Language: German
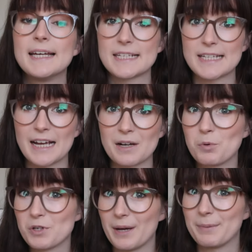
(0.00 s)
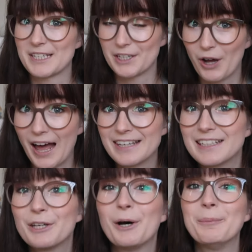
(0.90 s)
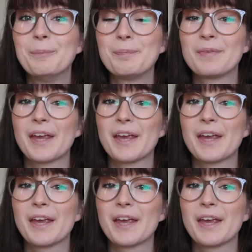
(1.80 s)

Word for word: Das Angebot habe ich dann noch angenommen